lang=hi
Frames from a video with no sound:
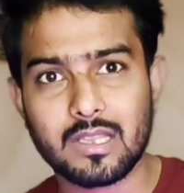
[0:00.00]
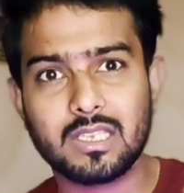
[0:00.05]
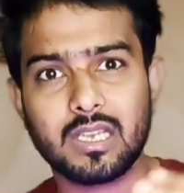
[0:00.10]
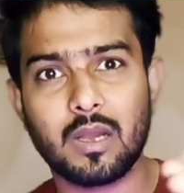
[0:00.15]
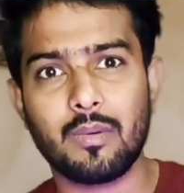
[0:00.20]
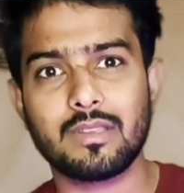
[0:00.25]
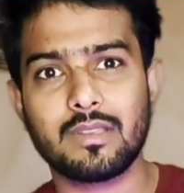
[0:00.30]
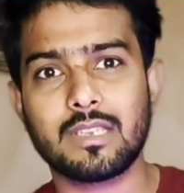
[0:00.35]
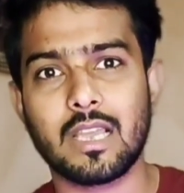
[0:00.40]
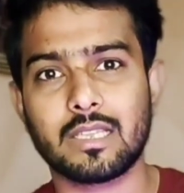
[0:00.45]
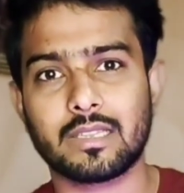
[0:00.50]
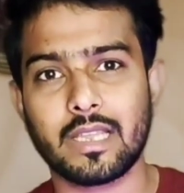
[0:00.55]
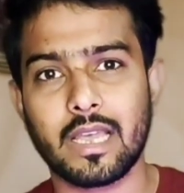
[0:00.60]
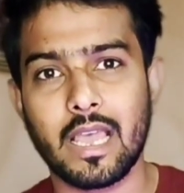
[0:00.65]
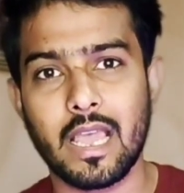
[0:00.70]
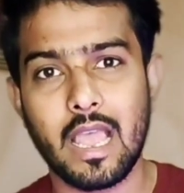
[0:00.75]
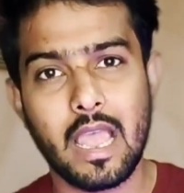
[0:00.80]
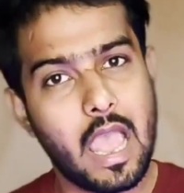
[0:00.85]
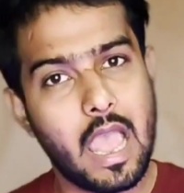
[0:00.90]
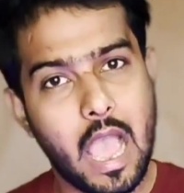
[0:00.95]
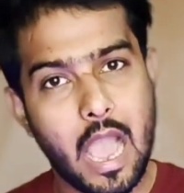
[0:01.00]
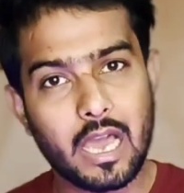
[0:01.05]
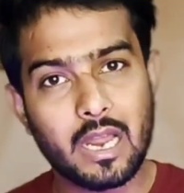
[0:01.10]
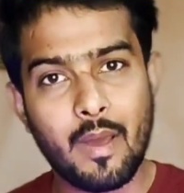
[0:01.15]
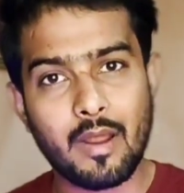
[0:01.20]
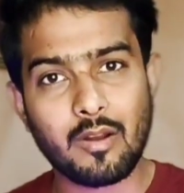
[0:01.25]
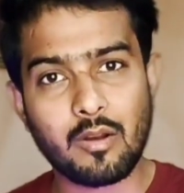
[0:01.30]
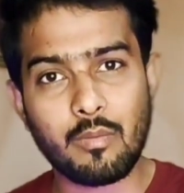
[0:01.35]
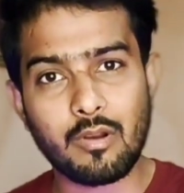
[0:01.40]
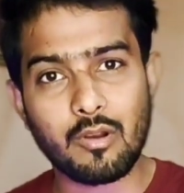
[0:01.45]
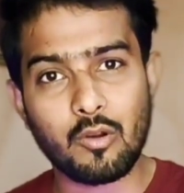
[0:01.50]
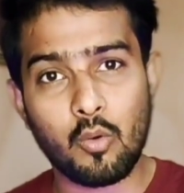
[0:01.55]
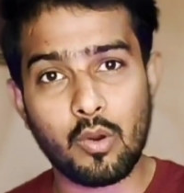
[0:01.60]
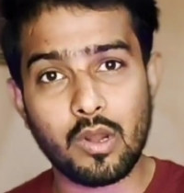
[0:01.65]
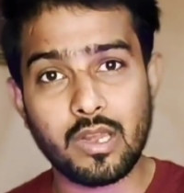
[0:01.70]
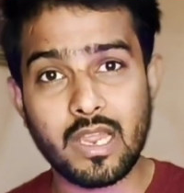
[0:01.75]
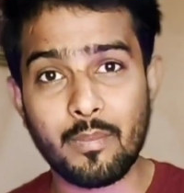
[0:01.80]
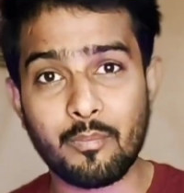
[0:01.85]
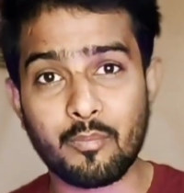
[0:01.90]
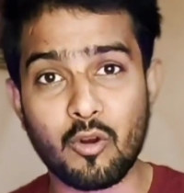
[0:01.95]
आपका अच्छा बन जाता है अगर मान लो मैं
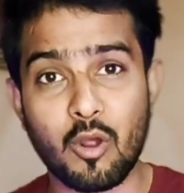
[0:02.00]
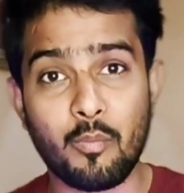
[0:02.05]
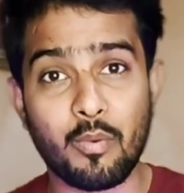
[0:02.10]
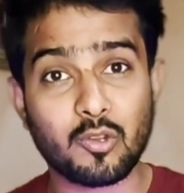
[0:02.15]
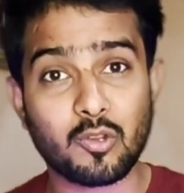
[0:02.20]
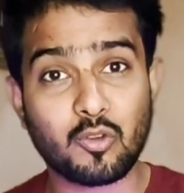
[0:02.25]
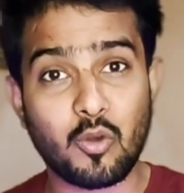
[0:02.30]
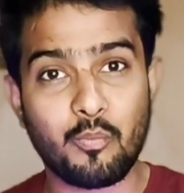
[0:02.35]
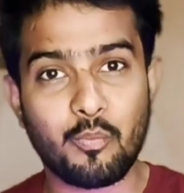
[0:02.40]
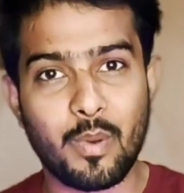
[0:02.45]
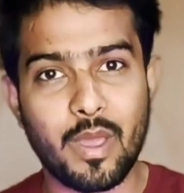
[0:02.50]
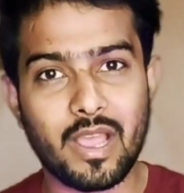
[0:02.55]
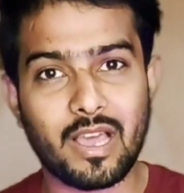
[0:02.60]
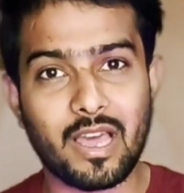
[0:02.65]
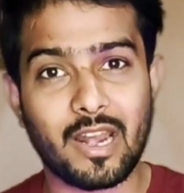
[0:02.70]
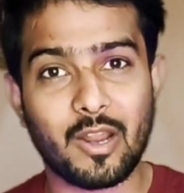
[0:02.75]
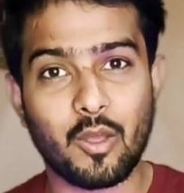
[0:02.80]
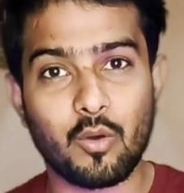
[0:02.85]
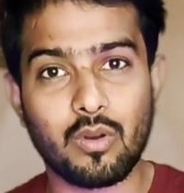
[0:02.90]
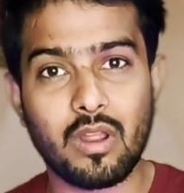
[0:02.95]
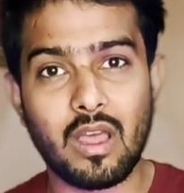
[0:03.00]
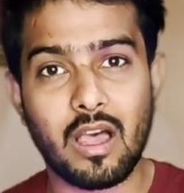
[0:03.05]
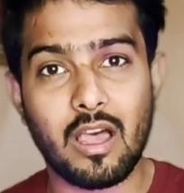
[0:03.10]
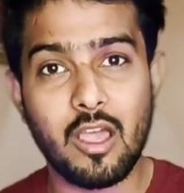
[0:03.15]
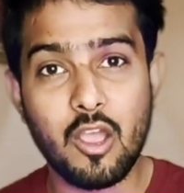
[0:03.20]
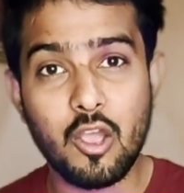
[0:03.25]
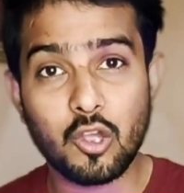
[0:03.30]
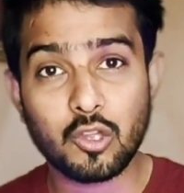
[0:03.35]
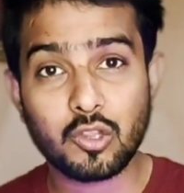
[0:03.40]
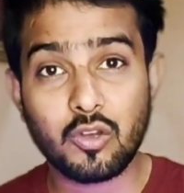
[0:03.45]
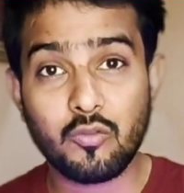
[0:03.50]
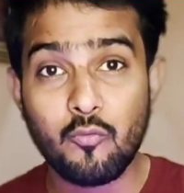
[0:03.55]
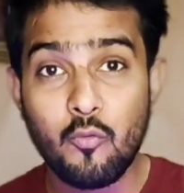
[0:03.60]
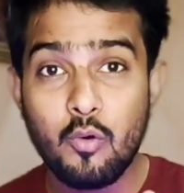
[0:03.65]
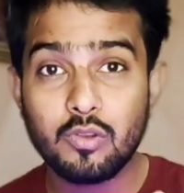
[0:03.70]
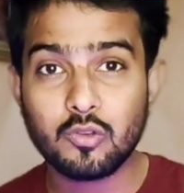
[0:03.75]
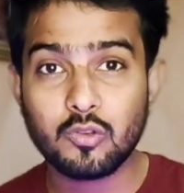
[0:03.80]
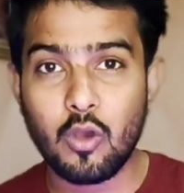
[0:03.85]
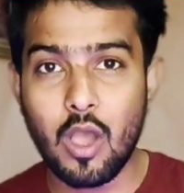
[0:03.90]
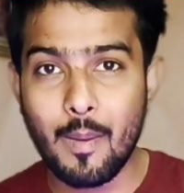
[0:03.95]
लोन लिया प्रॉपर उसको पे कर रहे हो ना तो
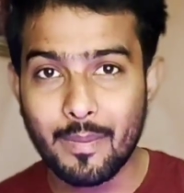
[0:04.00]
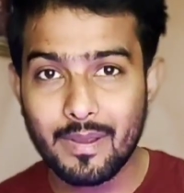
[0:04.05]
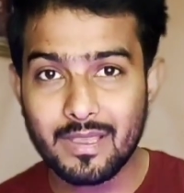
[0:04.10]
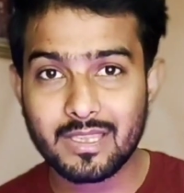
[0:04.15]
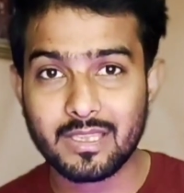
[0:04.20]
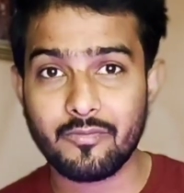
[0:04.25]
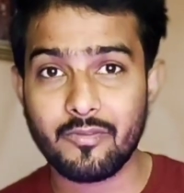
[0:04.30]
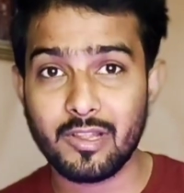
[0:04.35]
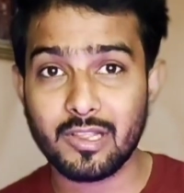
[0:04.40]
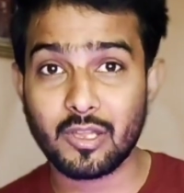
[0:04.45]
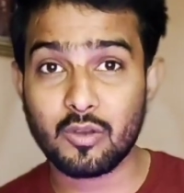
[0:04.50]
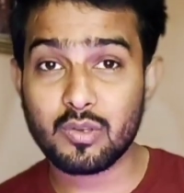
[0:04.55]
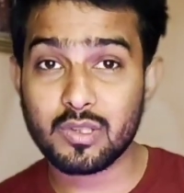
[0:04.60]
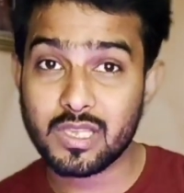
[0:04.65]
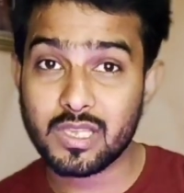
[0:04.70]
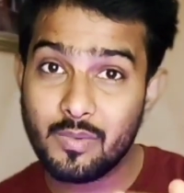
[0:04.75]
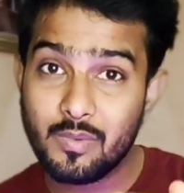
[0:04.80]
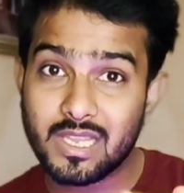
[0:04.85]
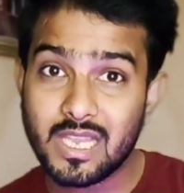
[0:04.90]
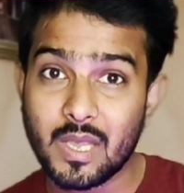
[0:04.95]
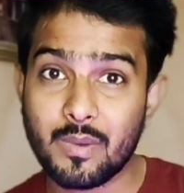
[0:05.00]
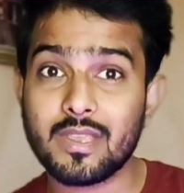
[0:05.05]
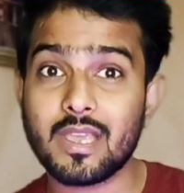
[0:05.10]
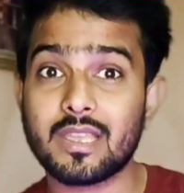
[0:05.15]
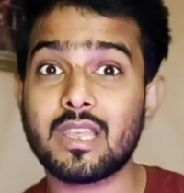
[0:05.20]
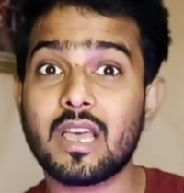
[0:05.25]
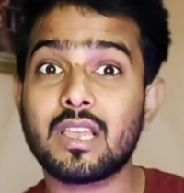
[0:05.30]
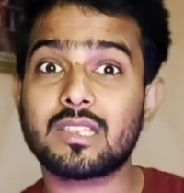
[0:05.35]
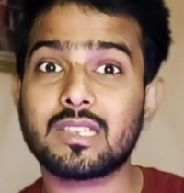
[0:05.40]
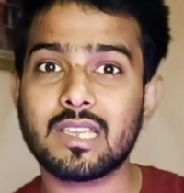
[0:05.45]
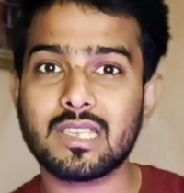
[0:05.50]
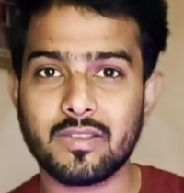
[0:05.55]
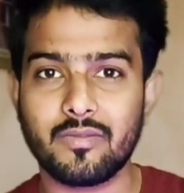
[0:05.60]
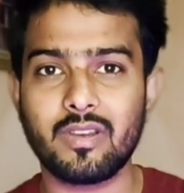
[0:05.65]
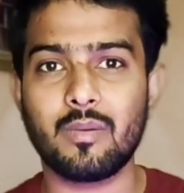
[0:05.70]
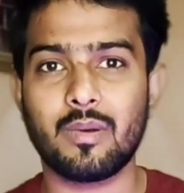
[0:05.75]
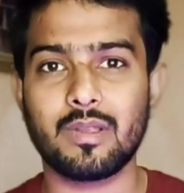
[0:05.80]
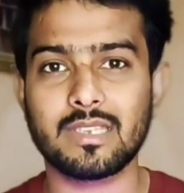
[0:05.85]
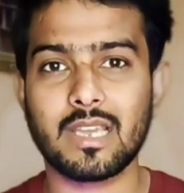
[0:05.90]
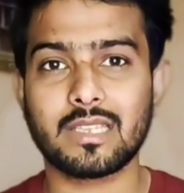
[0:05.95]
वो जो आपका सिविल था उस सिविल से भी ज़्यादा अच्छा
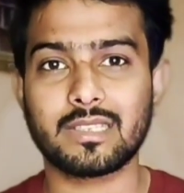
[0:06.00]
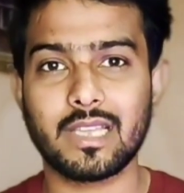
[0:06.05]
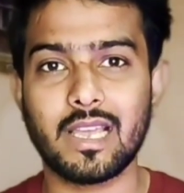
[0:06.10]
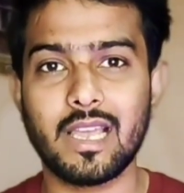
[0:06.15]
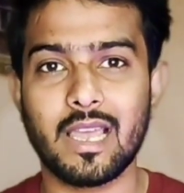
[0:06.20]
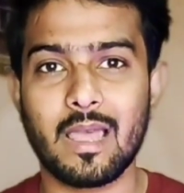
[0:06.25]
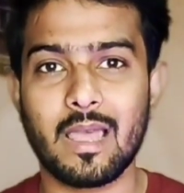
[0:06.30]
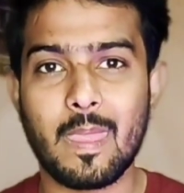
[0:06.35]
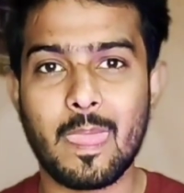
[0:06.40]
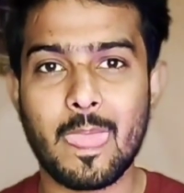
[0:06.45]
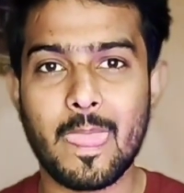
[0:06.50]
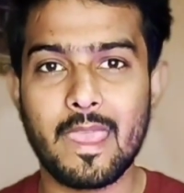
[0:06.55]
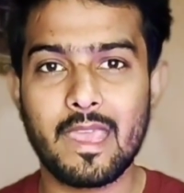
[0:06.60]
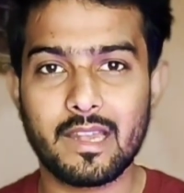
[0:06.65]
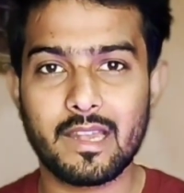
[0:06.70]
सिविल बन जाता है